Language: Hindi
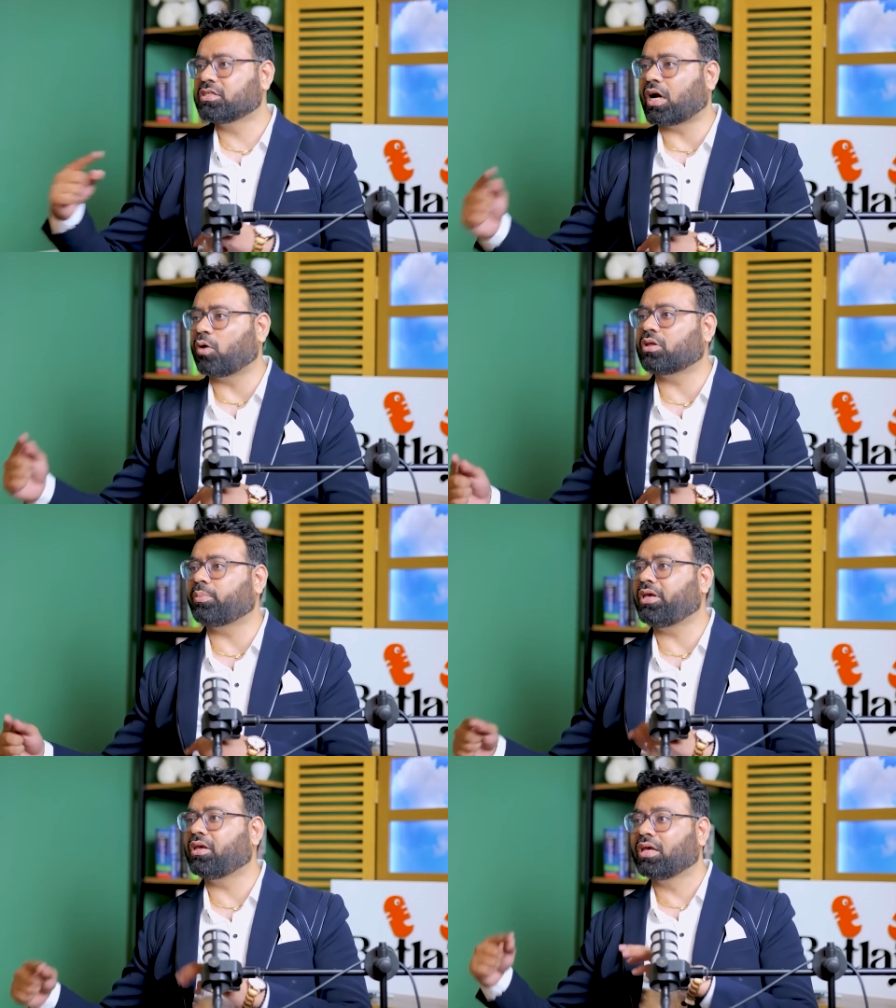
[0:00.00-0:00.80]
जाओ
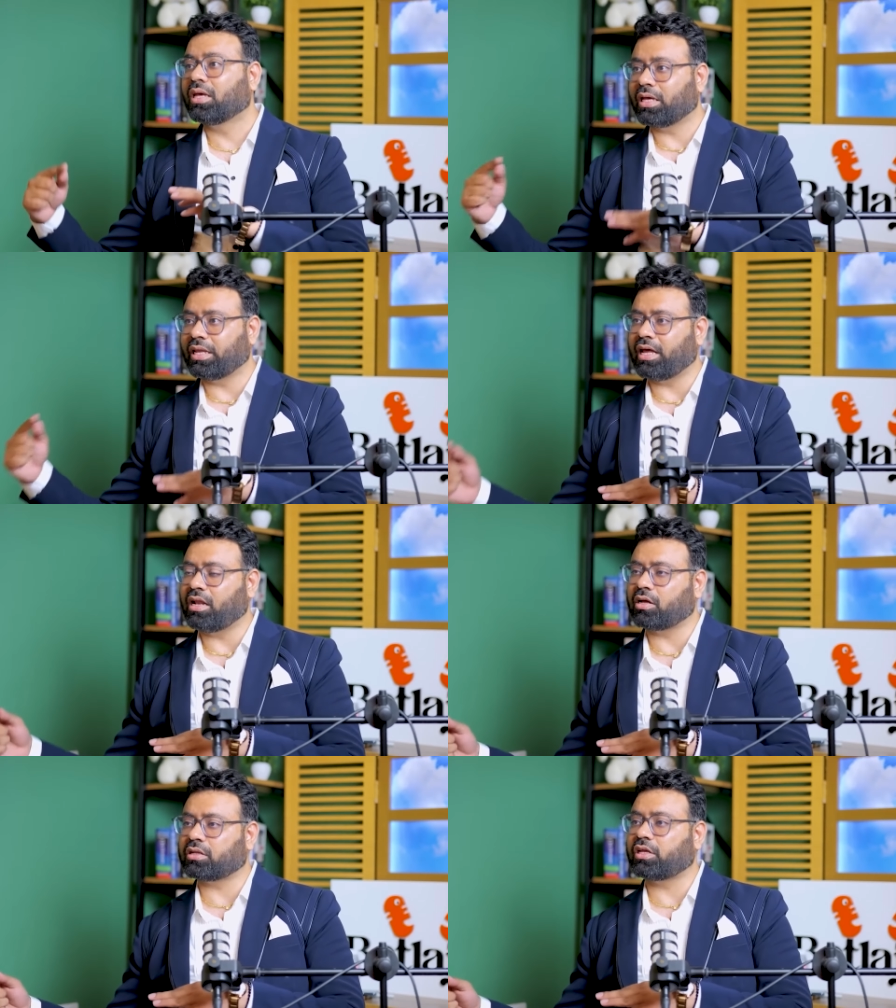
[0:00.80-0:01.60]
तभी
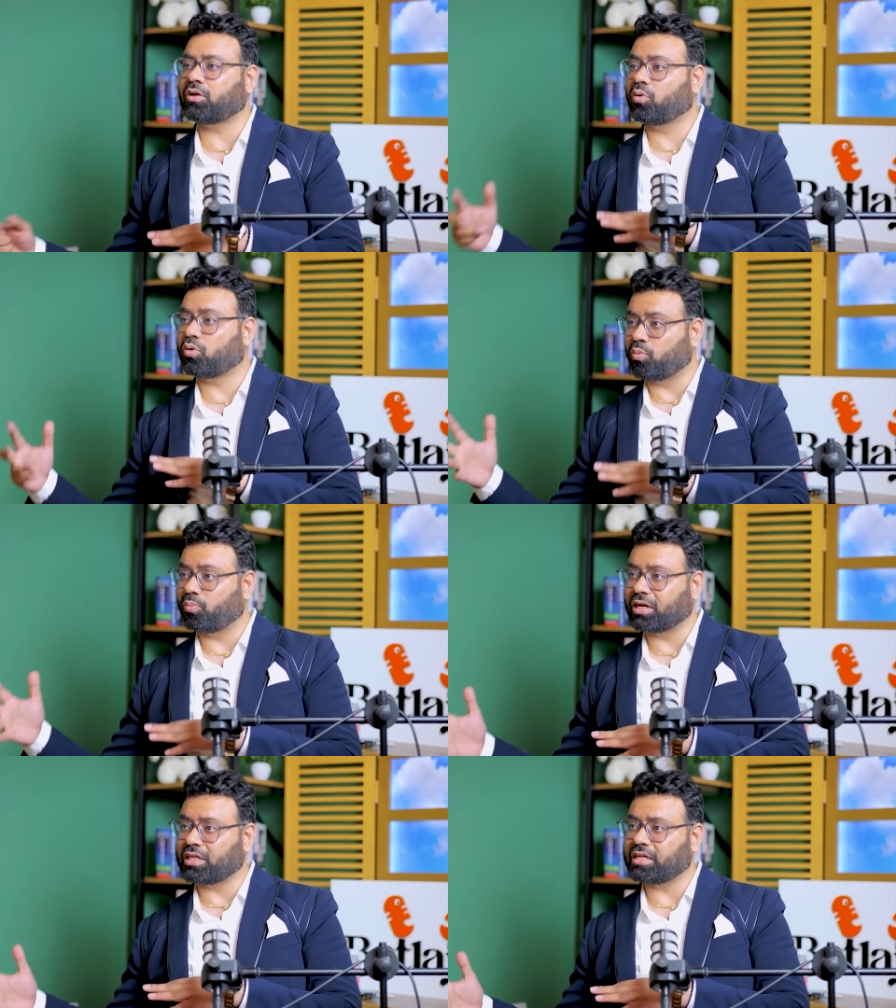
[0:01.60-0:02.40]
इनहेल करते रहो
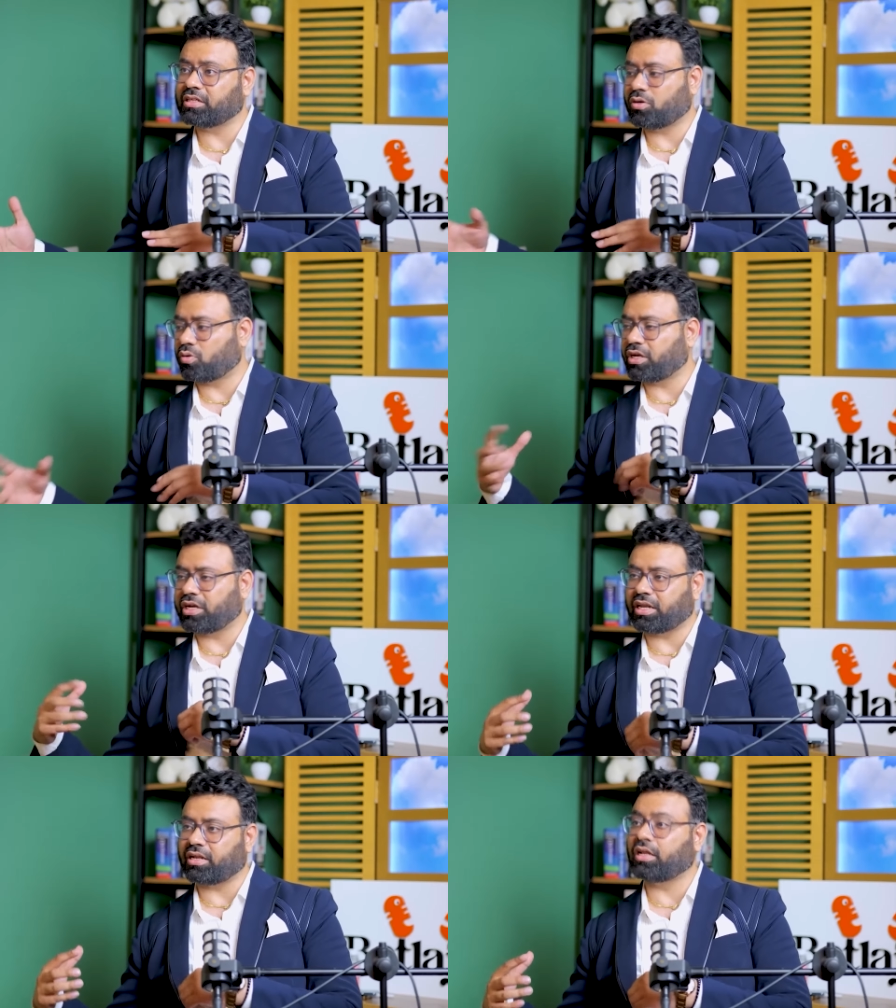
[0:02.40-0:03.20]
कुंभक देखते रहो कि
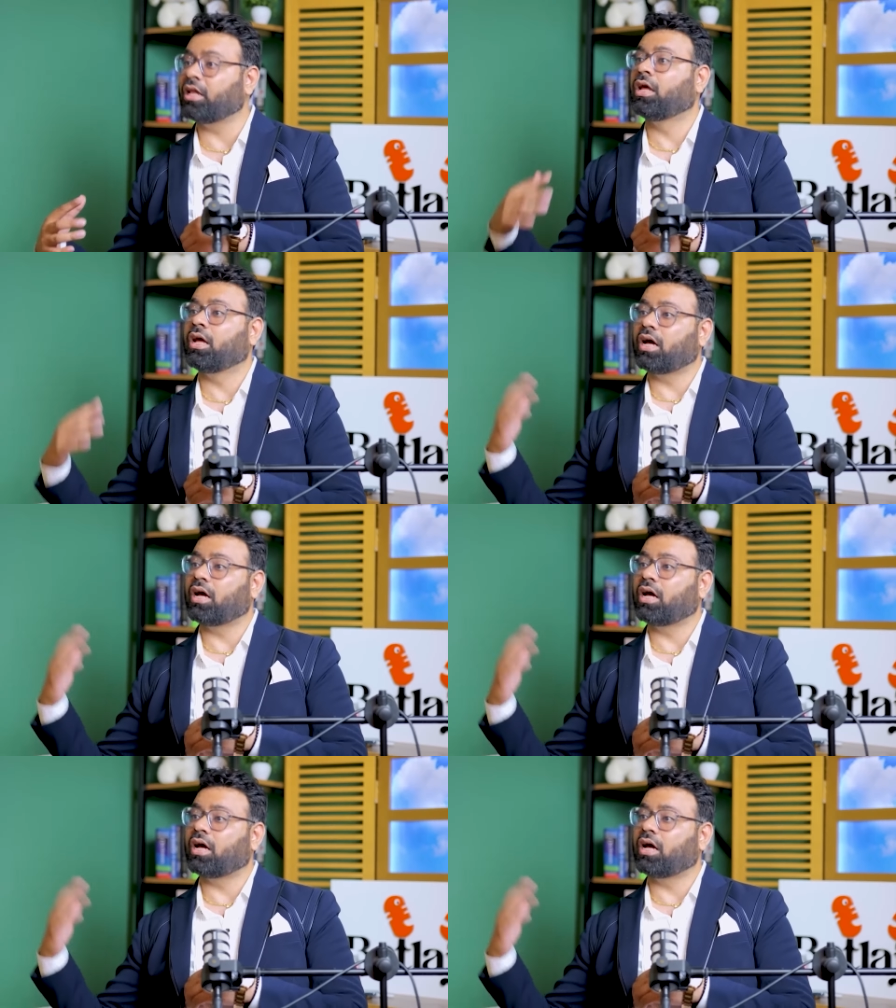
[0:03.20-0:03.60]
इंटरनल